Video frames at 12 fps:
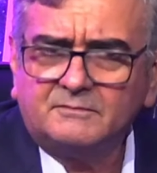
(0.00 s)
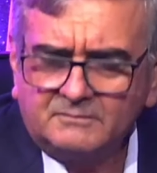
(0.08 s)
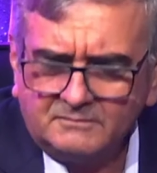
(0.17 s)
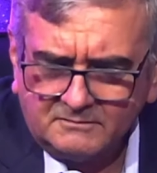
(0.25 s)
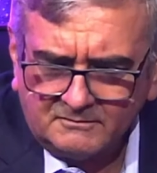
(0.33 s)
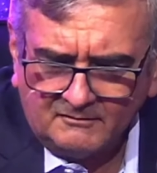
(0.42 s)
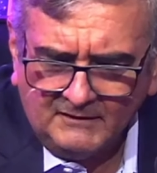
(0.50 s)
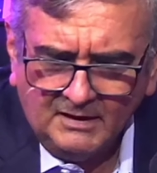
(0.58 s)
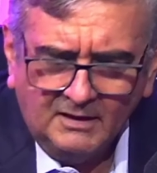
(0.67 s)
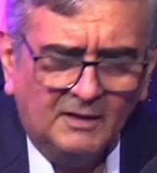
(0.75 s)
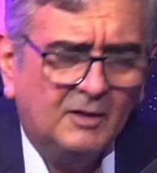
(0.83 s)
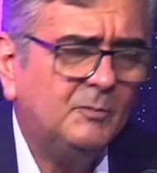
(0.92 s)
da maçonaria
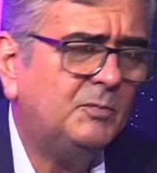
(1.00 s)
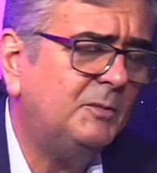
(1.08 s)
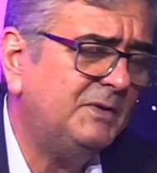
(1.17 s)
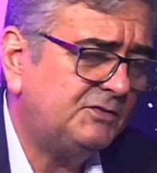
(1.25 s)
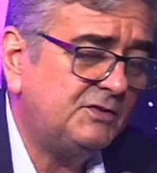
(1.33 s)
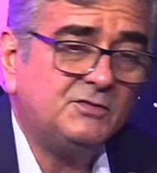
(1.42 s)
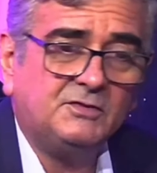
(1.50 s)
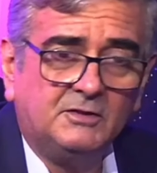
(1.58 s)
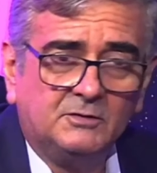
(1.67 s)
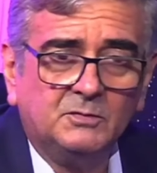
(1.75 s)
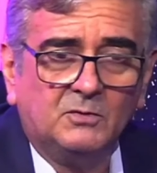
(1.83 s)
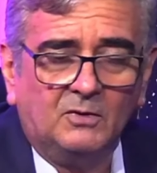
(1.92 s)
mesmo. Por
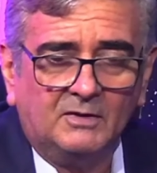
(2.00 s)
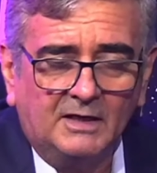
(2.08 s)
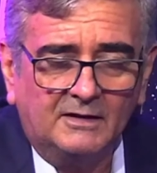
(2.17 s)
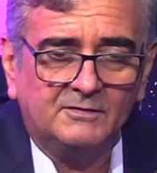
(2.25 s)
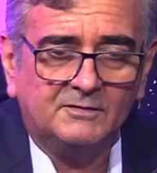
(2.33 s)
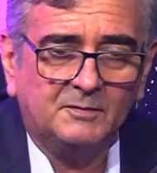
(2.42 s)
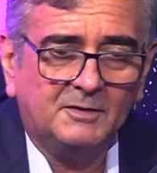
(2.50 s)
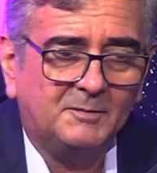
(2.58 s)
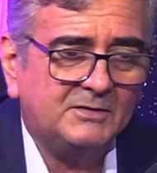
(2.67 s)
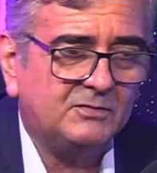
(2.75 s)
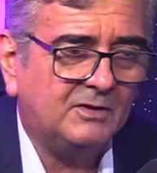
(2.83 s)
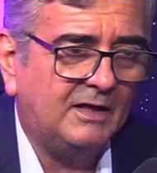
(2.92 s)
misticismo colocado em cima da
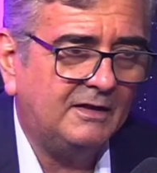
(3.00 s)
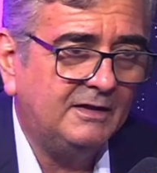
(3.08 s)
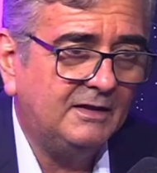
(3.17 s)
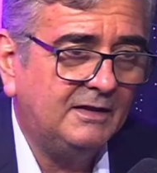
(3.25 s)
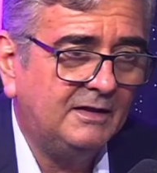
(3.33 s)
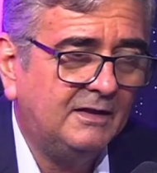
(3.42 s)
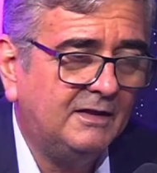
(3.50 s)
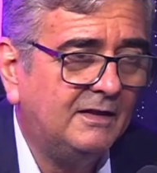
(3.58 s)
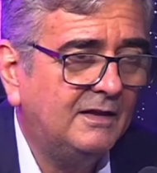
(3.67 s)
maçonaria.